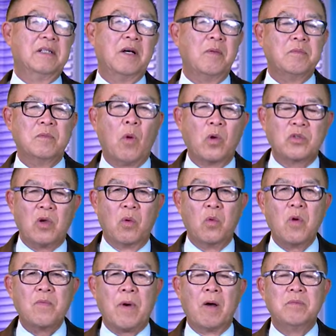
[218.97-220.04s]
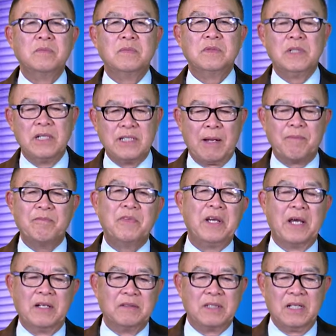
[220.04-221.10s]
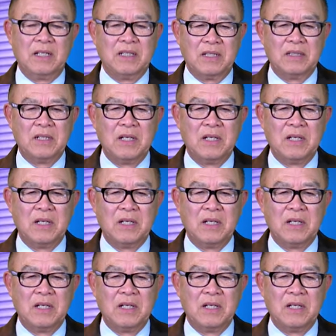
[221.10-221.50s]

ông Bộ trưởng Quốc phòng đi nằm viện thì